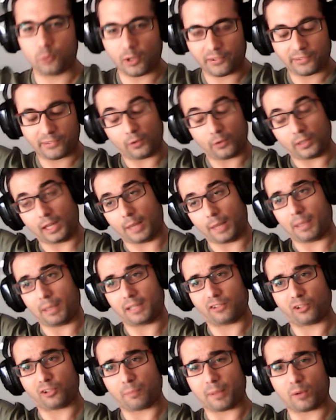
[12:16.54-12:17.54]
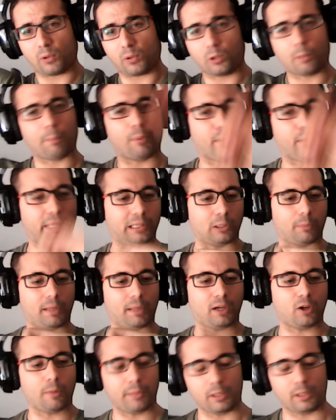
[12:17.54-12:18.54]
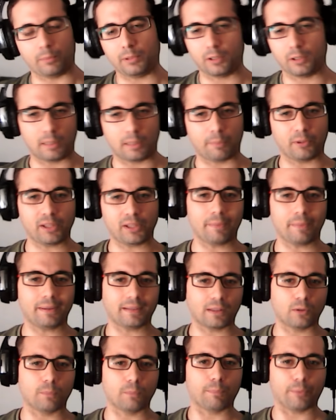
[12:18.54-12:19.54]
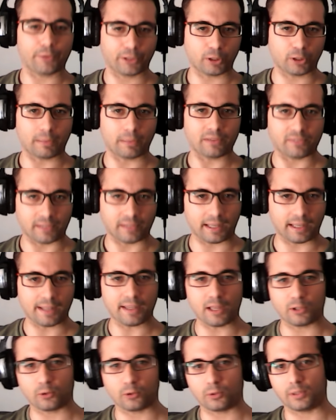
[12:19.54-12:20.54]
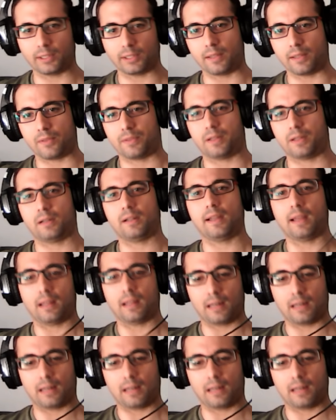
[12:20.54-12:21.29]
ha estado nada mal, esa para jugar un poquito manco, pero bueno, le podía haber dado un poquito más de caña, todo hay que decirle, a